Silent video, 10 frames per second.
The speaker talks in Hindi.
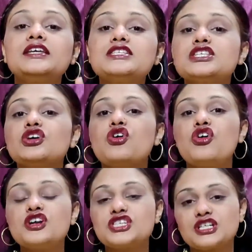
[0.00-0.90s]
किसी
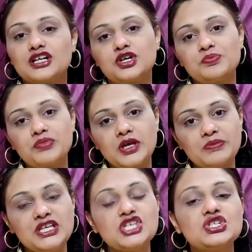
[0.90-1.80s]
और जगह पे
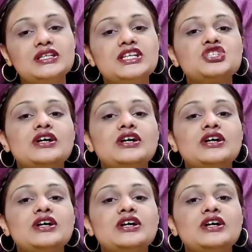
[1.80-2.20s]
भी चले